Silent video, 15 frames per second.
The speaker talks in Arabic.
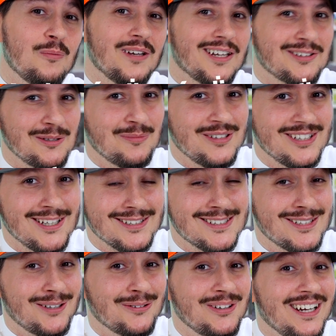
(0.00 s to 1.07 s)
من اطيب الناس
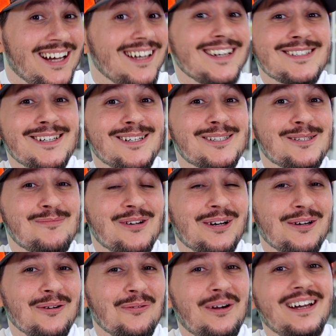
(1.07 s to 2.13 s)
تساعدونا علشان نستمر
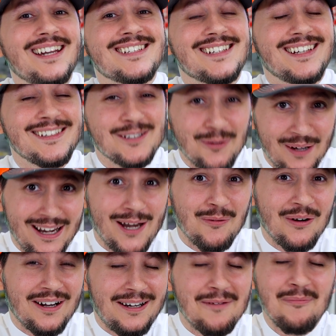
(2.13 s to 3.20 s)
وعلشان نسوي
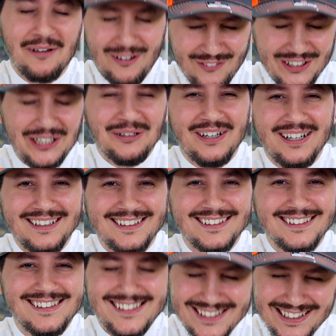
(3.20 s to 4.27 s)
هالانواع من الفيديوهات
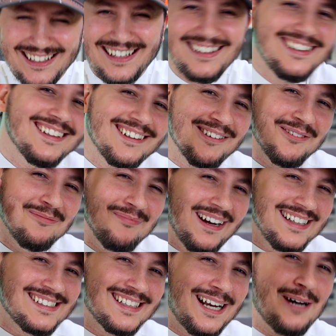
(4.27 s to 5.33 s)
شكرا مع
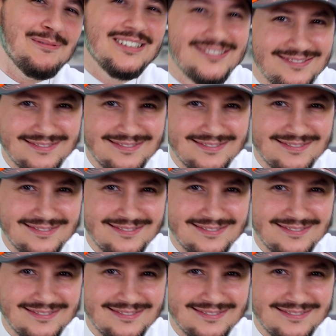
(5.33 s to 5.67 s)
السلامه